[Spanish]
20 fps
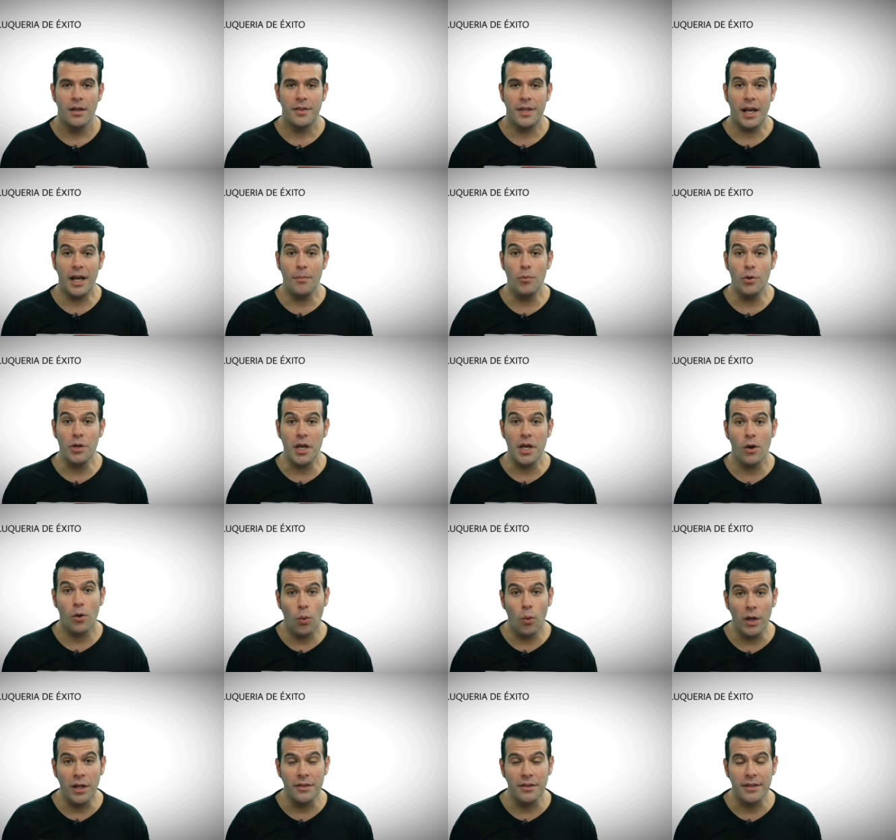Tengan muy en
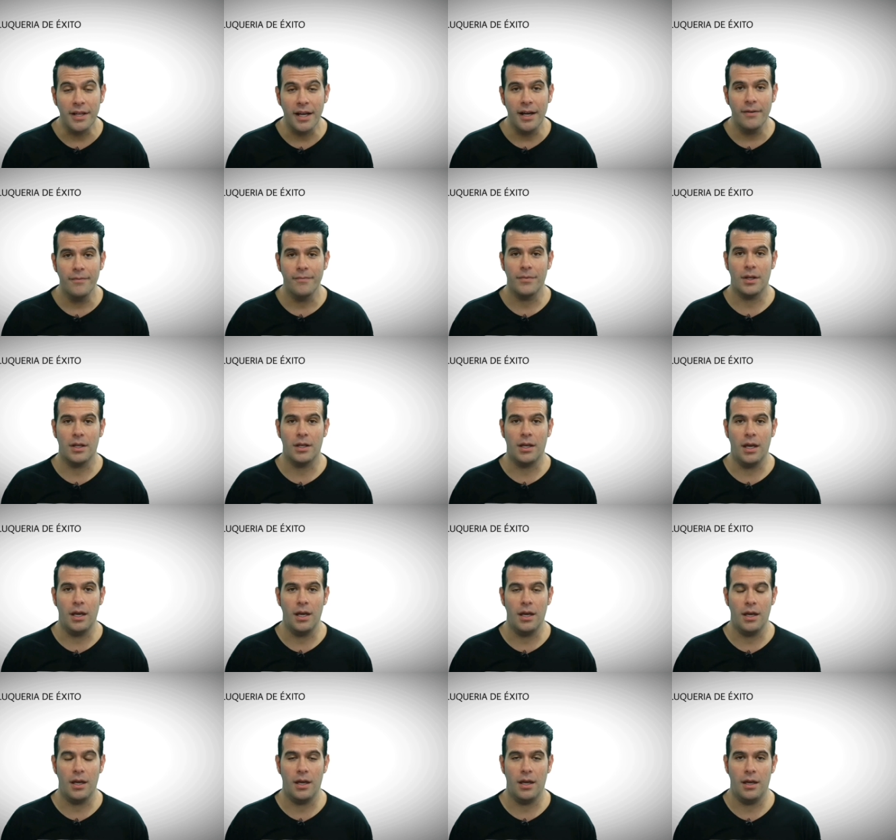cuenta
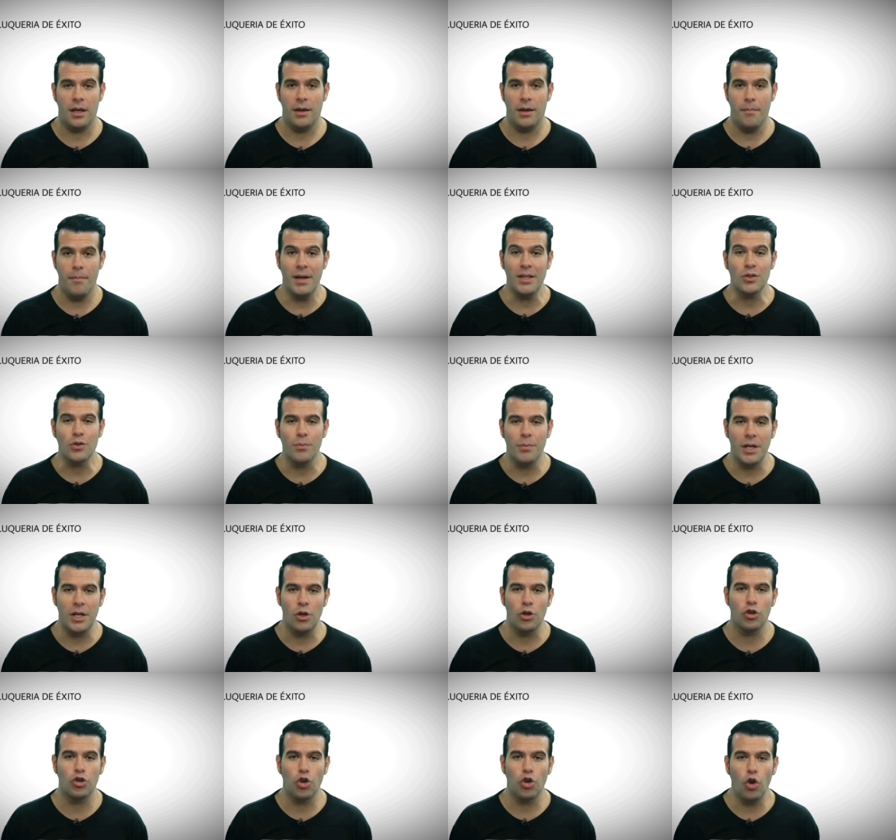que eh, más o
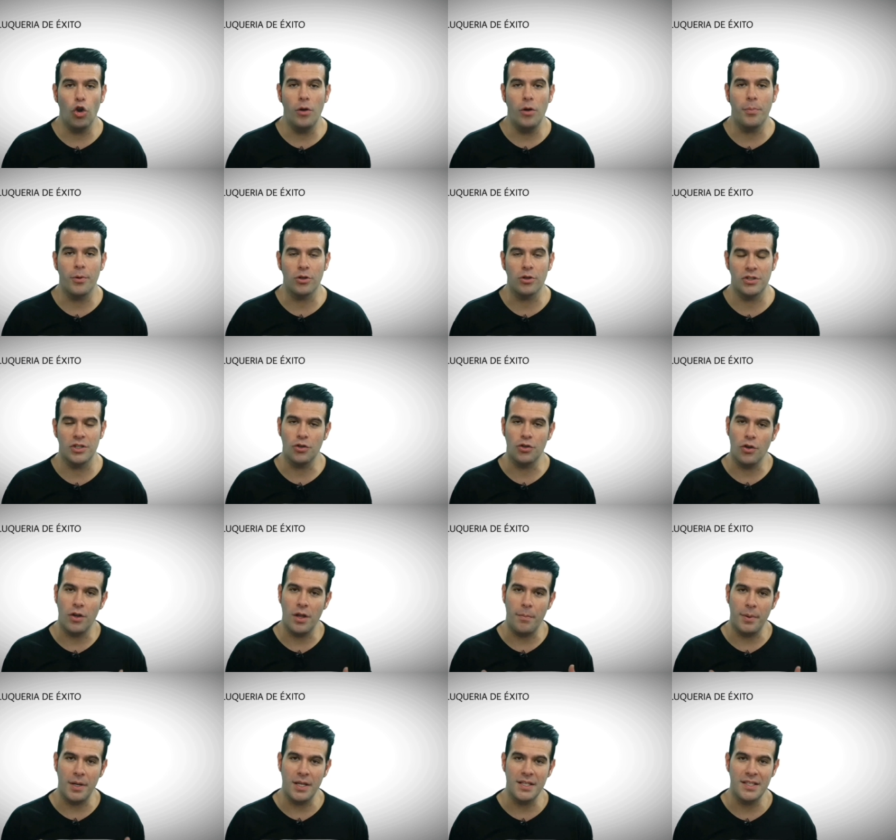menos todo el proceso
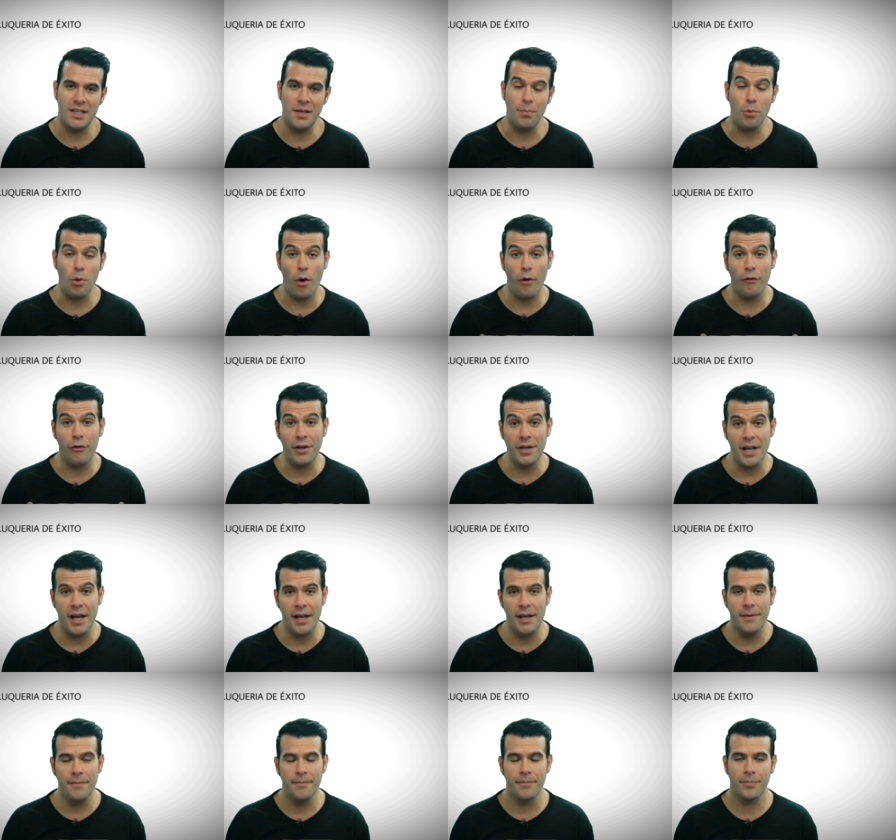de principio a
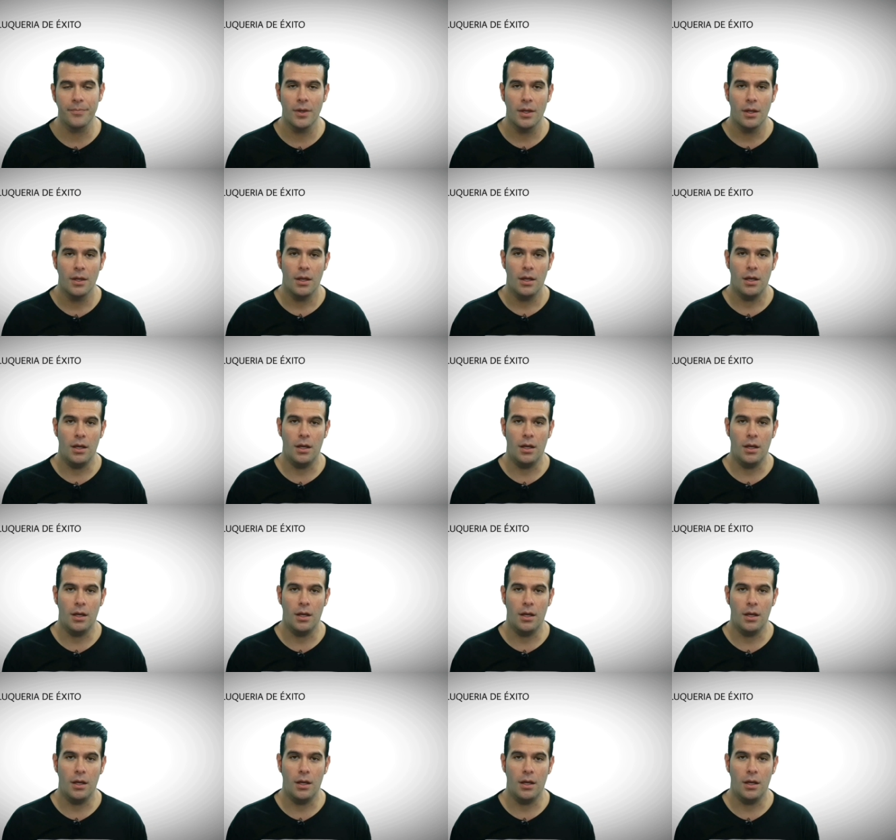final